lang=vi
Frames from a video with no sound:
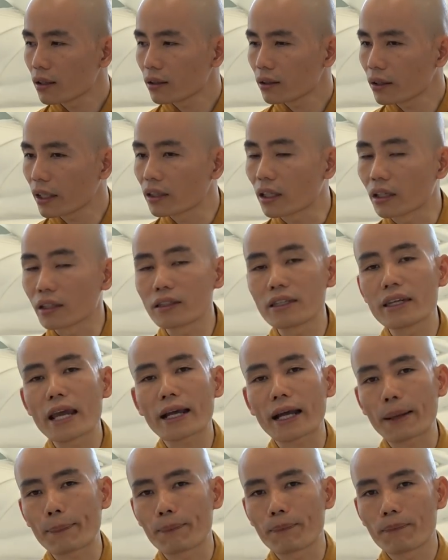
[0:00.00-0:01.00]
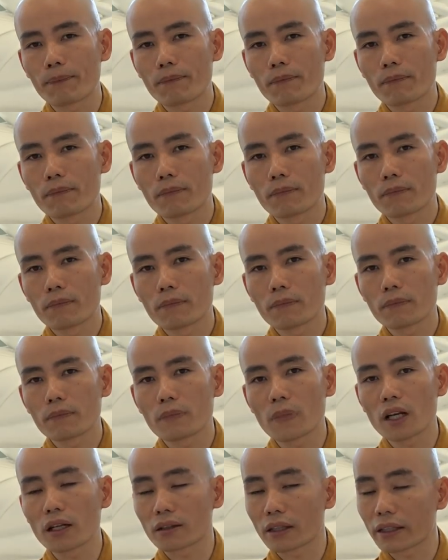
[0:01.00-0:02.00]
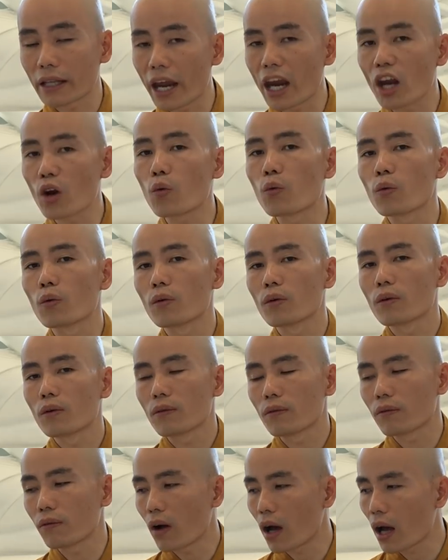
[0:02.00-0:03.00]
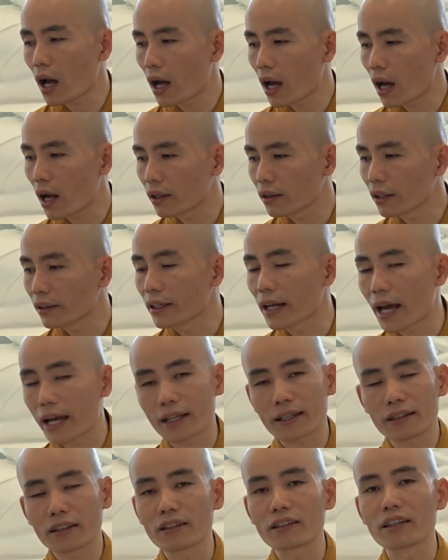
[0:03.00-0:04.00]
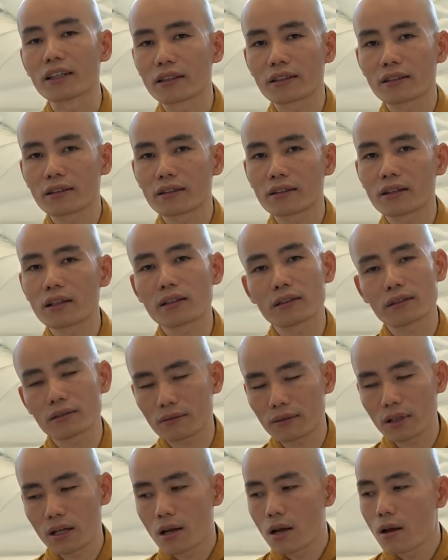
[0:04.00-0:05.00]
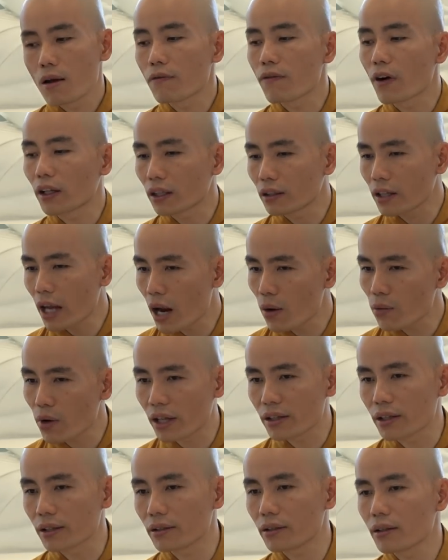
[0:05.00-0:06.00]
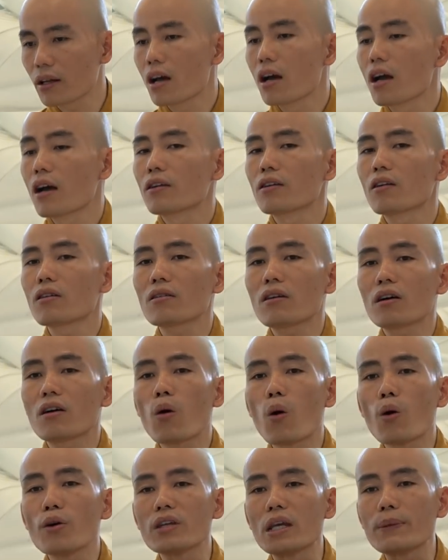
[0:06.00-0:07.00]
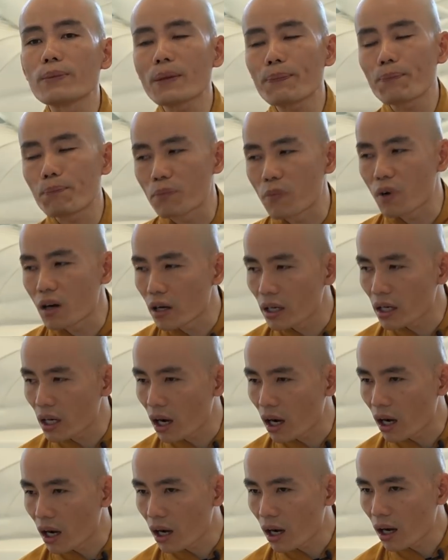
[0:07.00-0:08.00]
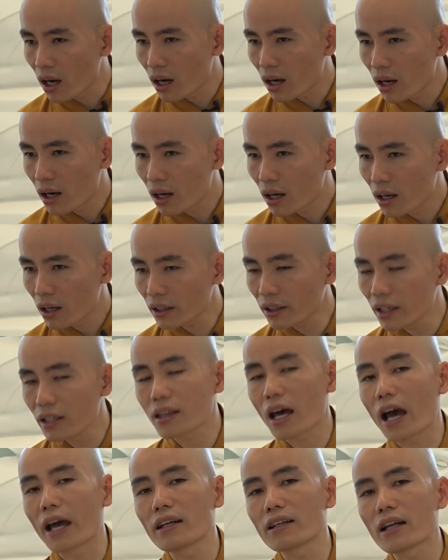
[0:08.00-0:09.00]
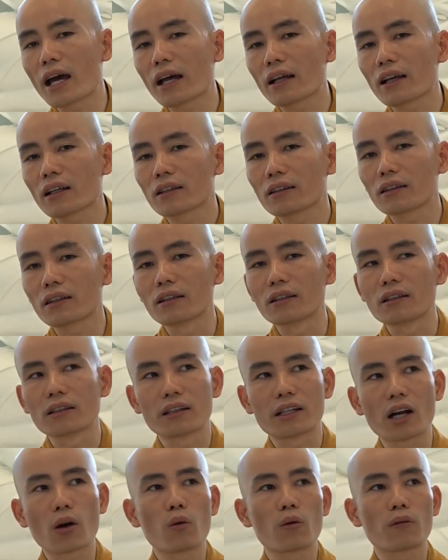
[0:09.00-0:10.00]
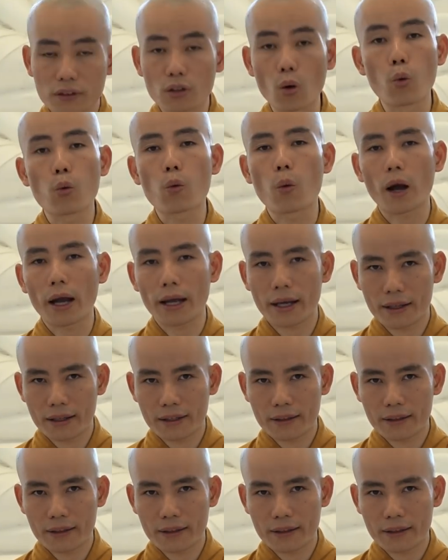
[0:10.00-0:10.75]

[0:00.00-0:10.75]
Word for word: cái thịt gia cầm, đó là thịt heo và thịt gà, thịt vịt, đó là và thịt heo, gà, vịt nó ô nhiễm gấp mười lần cái khí thải ra từ rau và củ quả.